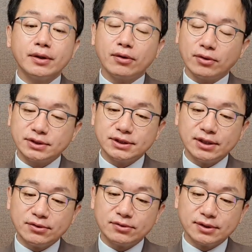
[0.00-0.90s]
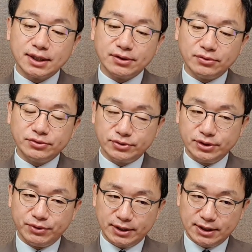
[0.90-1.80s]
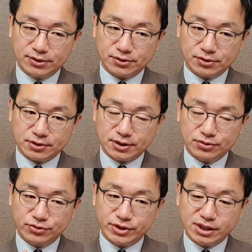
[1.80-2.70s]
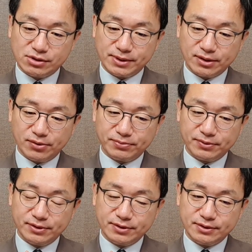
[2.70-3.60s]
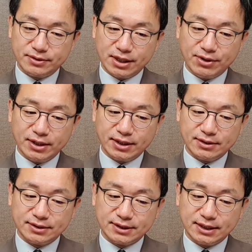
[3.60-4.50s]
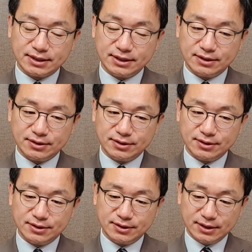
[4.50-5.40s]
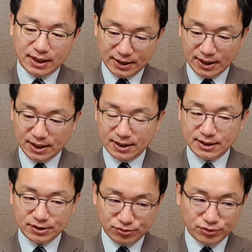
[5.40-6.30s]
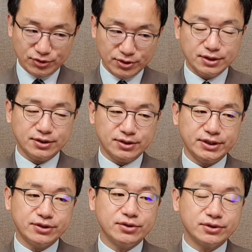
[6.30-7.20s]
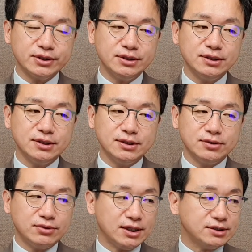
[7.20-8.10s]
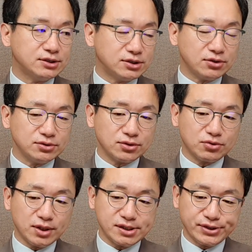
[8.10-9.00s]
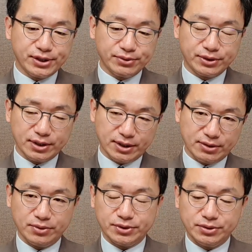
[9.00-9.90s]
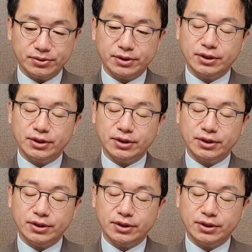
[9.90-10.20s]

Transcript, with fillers: 어찌되었거나 연준이 완화적 정책을 유지할 수밖에 없는 상황이라는 사실 하나, 둘, 어, 이거를 확정적으로 확신하고 있다라는 거죠.